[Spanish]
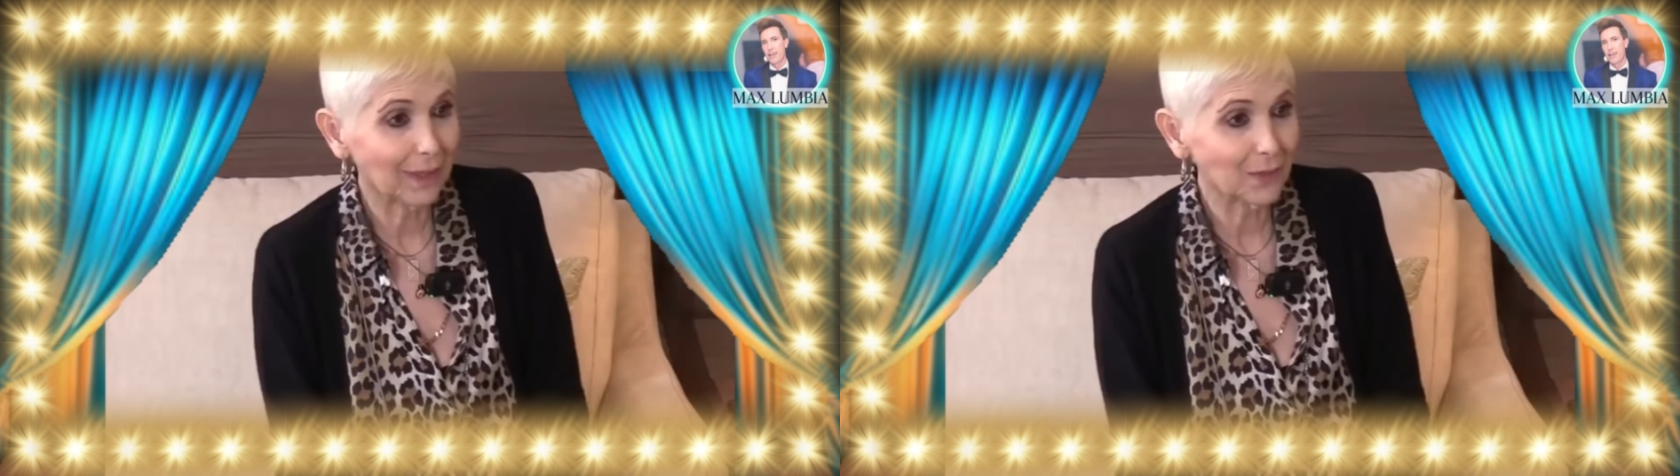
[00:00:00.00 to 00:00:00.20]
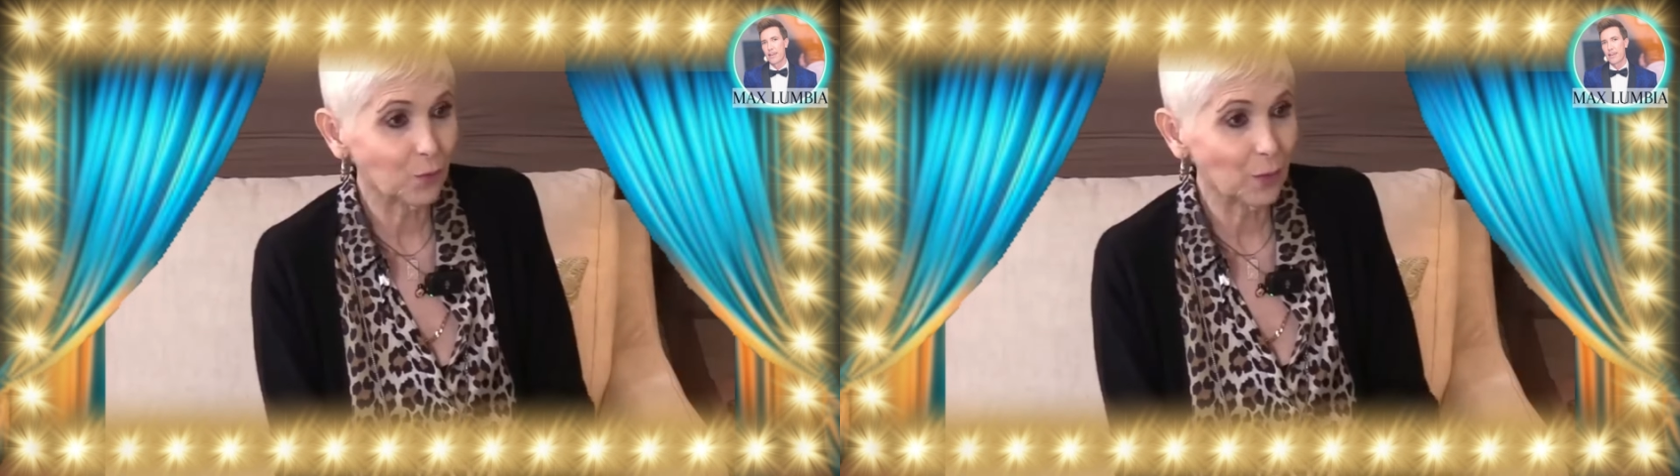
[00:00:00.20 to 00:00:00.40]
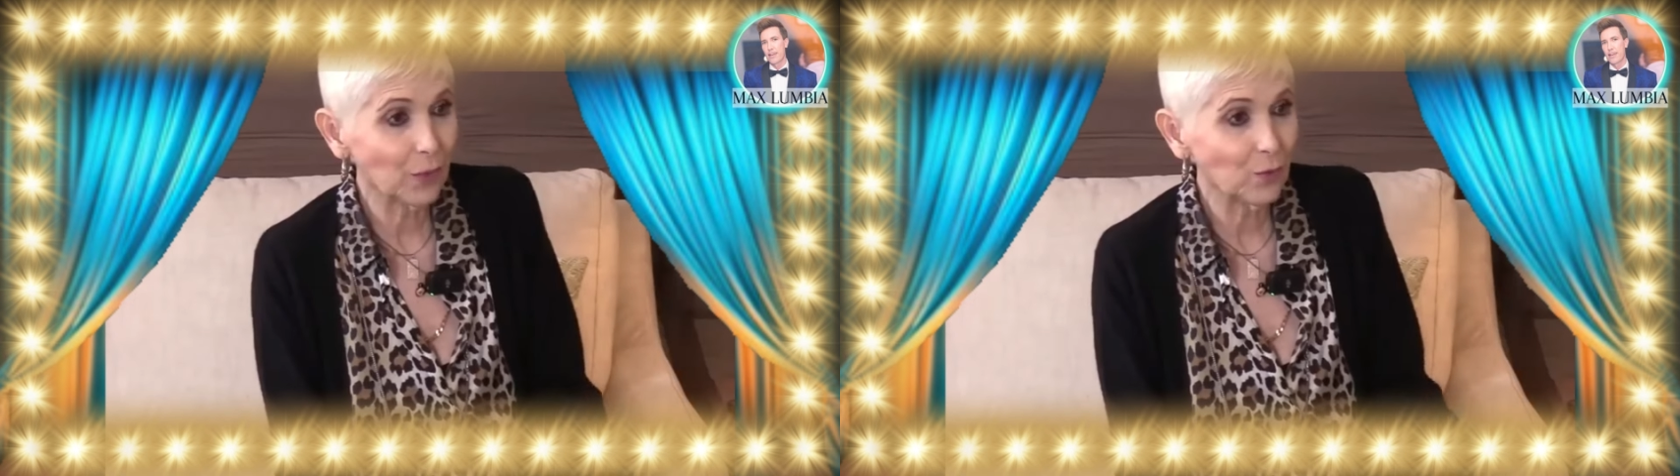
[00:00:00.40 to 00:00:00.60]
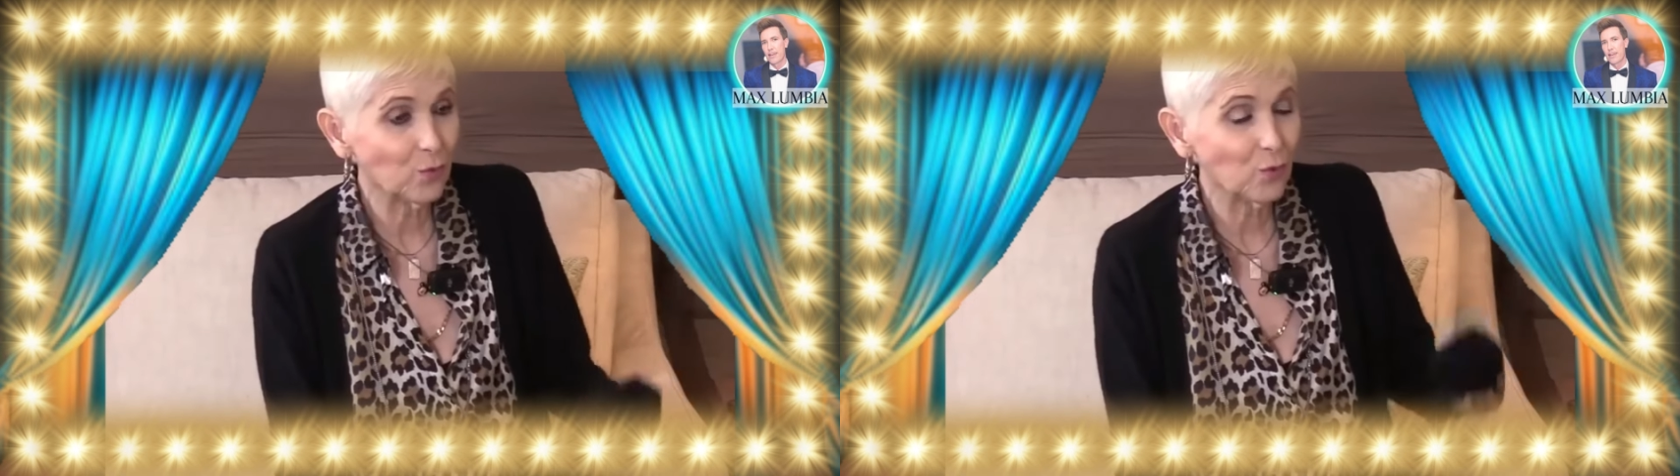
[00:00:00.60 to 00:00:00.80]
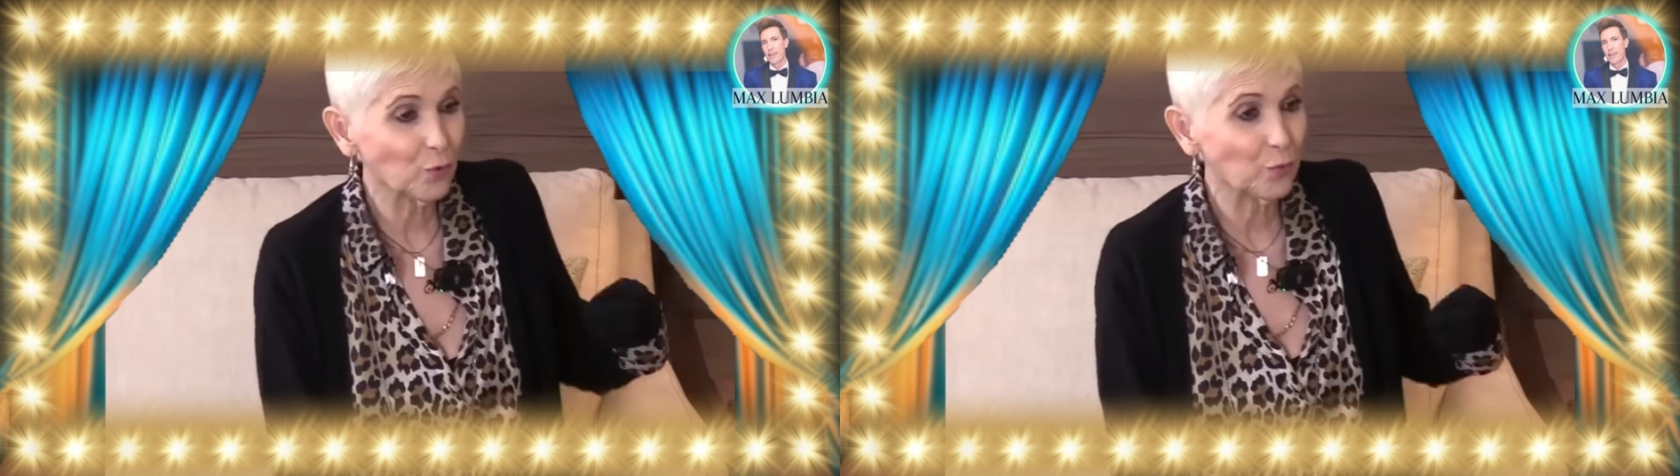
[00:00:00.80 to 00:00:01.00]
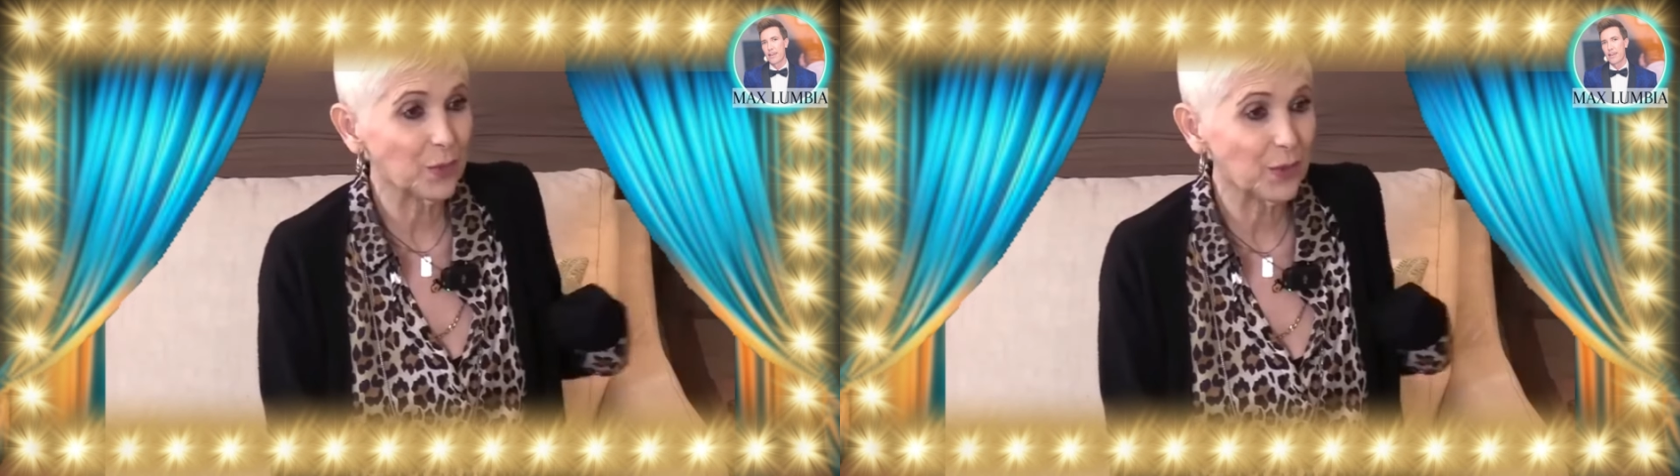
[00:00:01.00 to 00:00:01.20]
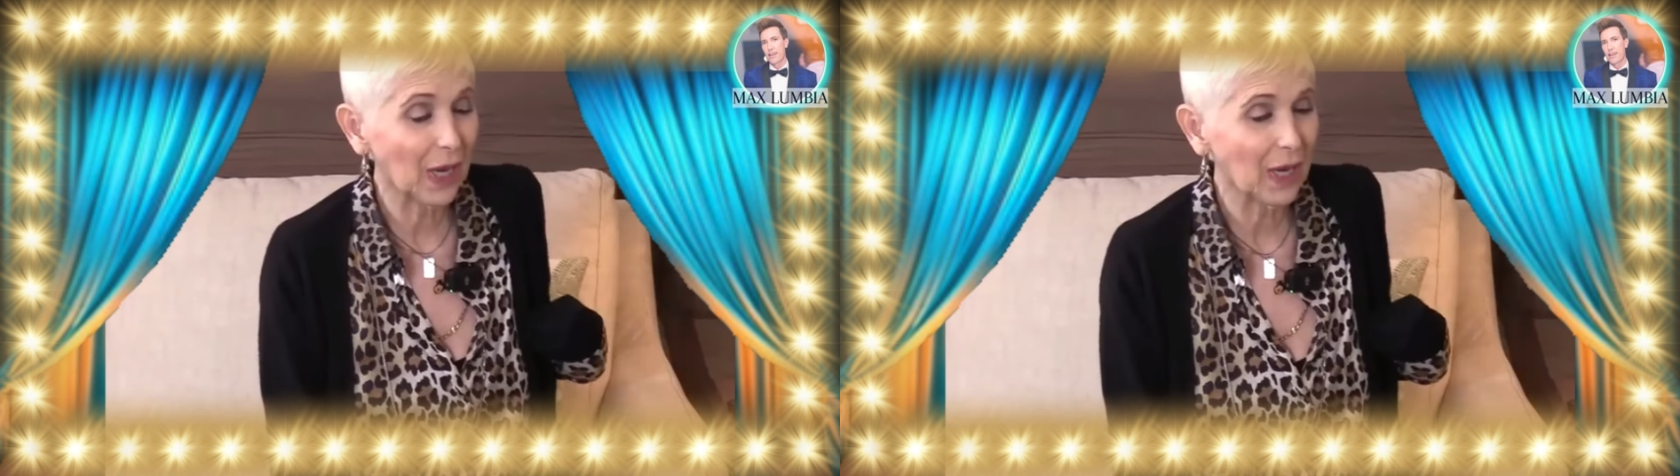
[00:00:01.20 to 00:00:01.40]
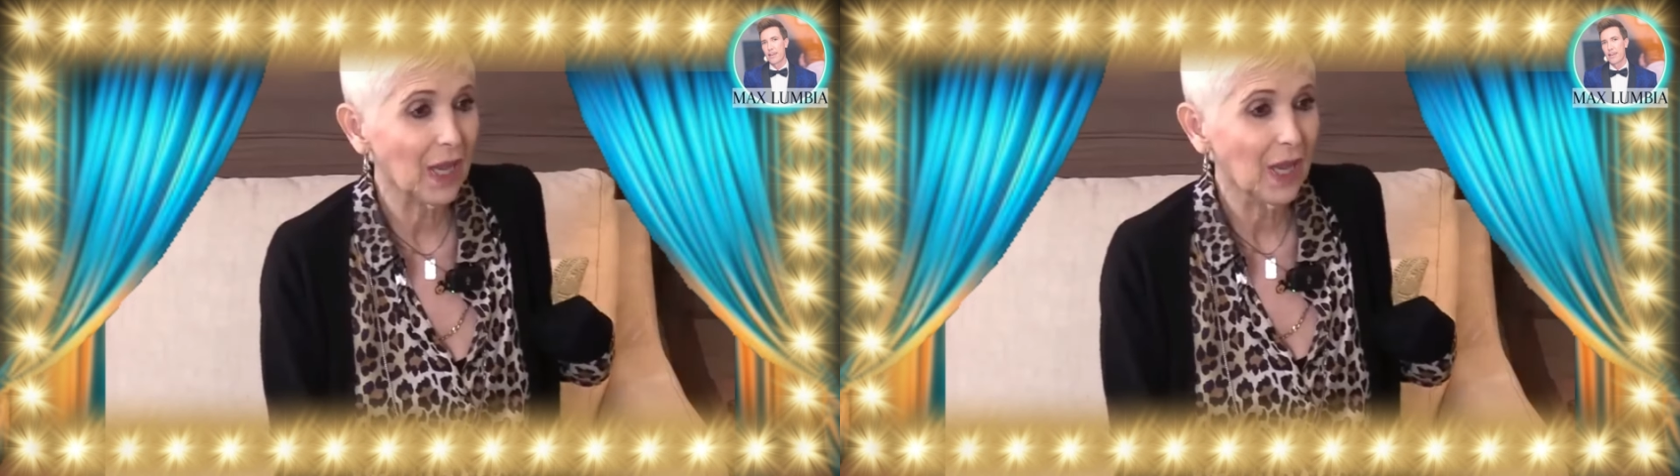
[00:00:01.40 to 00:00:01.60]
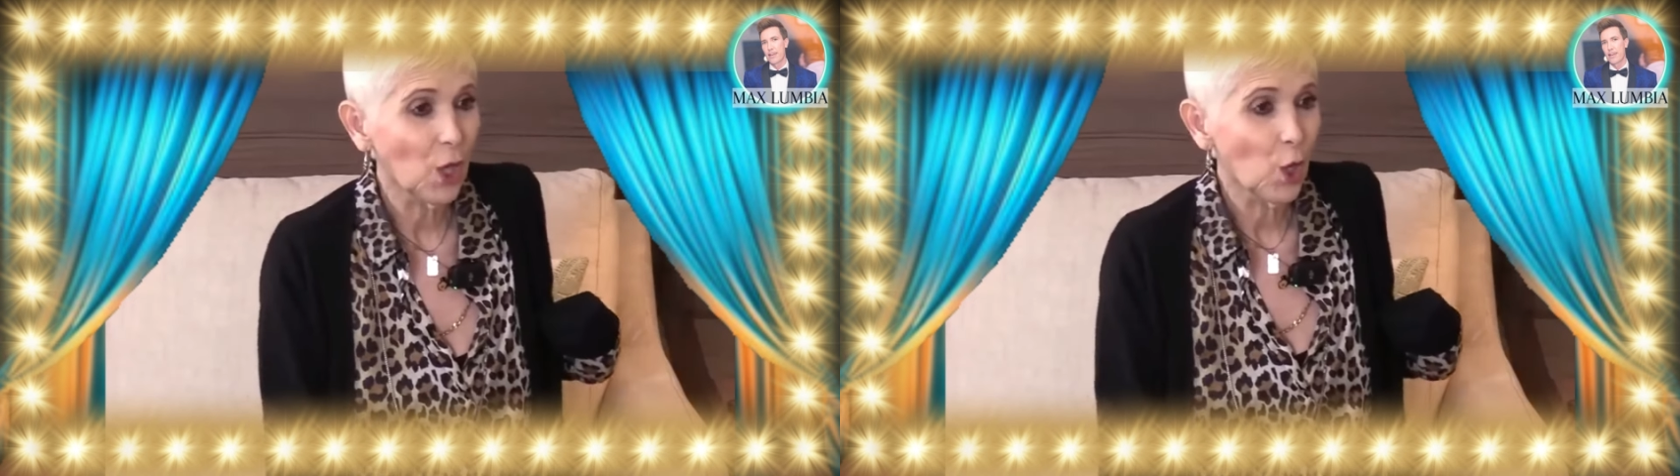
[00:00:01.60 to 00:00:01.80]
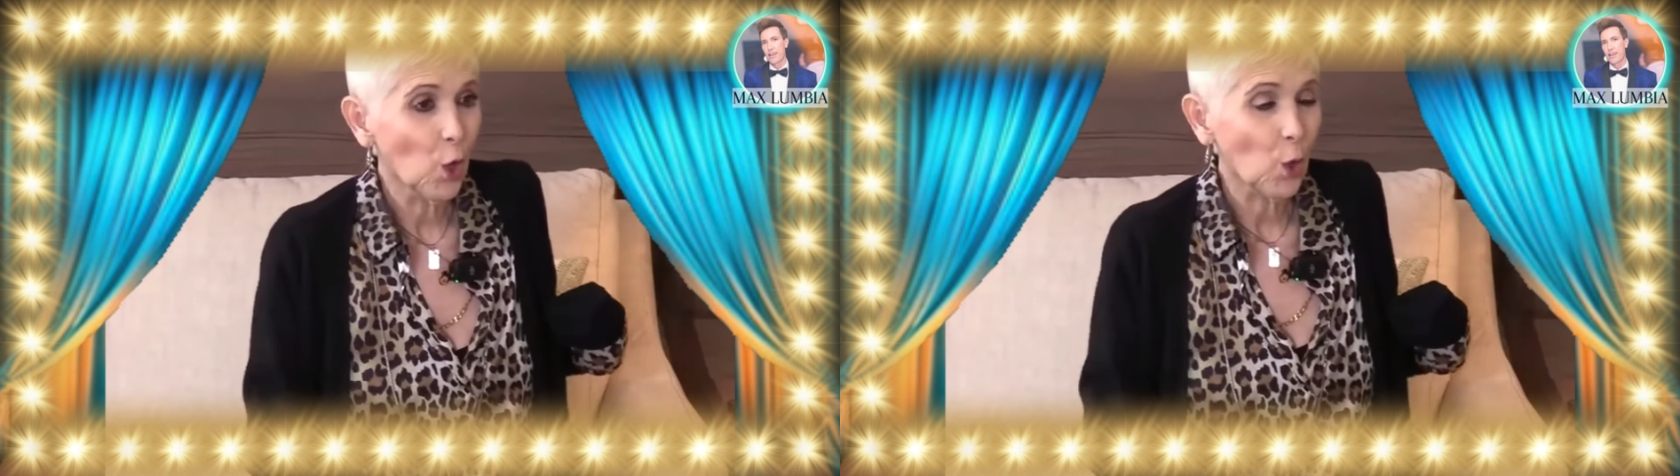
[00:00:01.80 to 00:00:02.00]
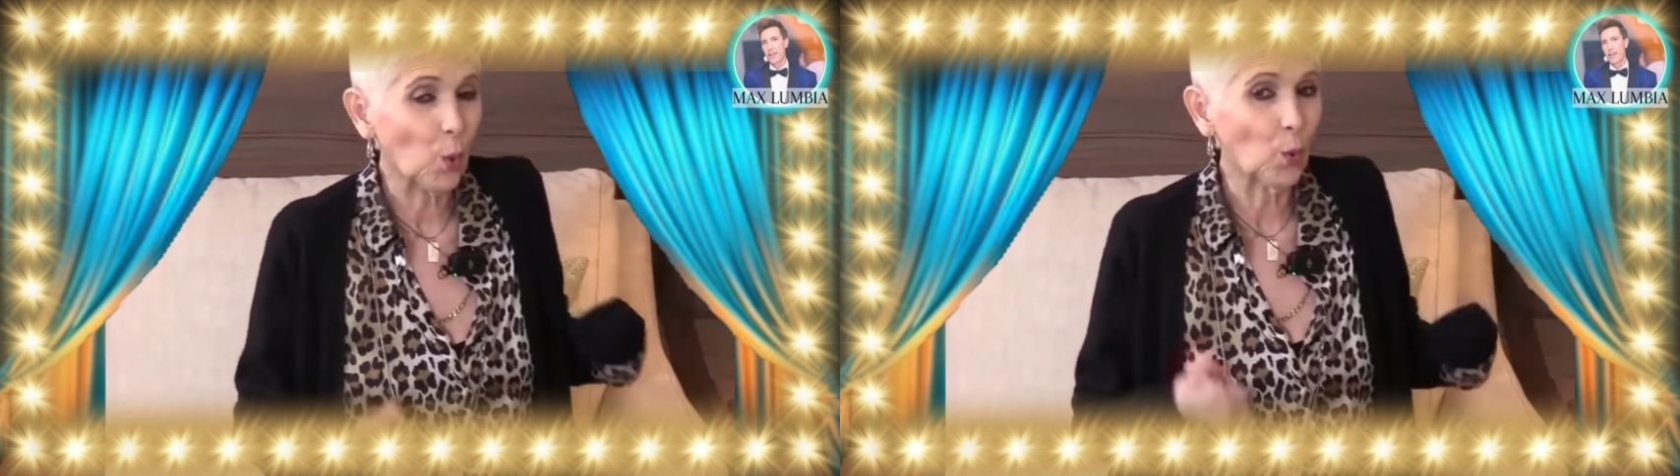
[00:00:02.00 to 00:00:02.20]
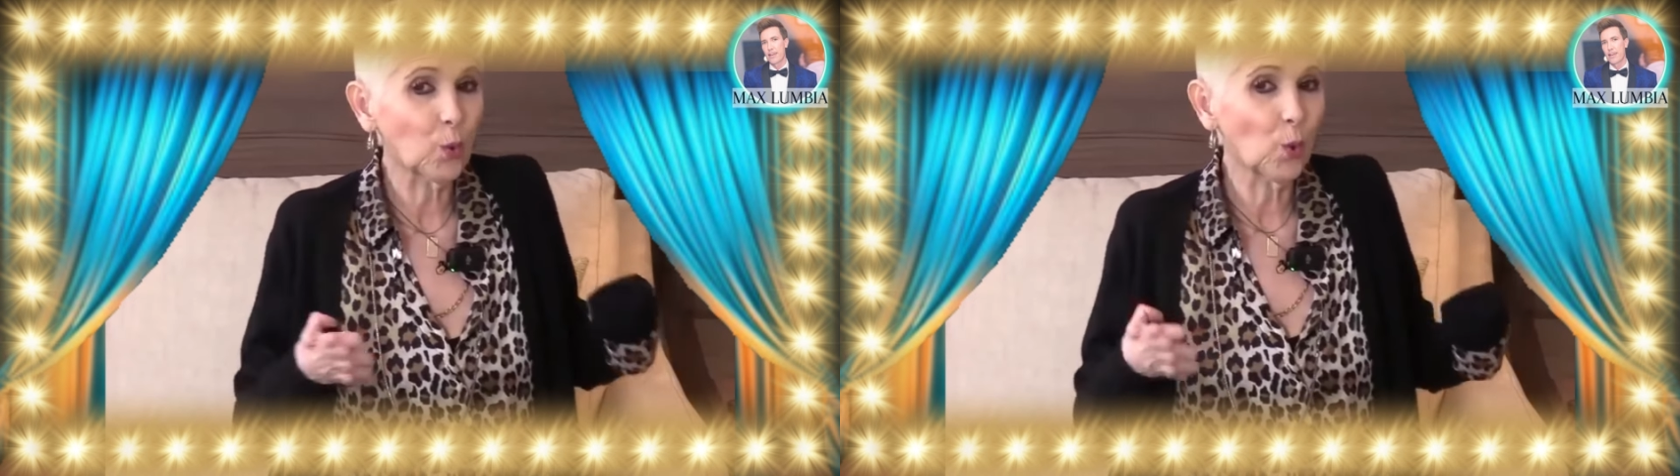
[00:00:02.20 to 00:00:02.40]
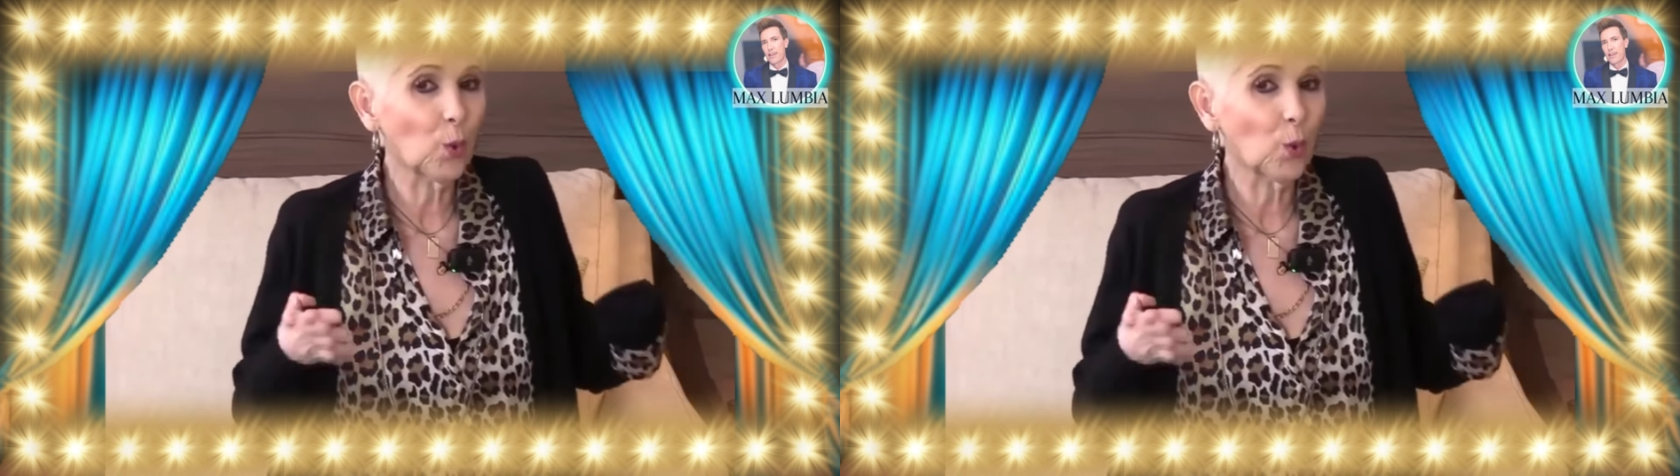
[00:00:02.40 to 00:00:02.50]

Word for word: que estuviera yo en un hospital con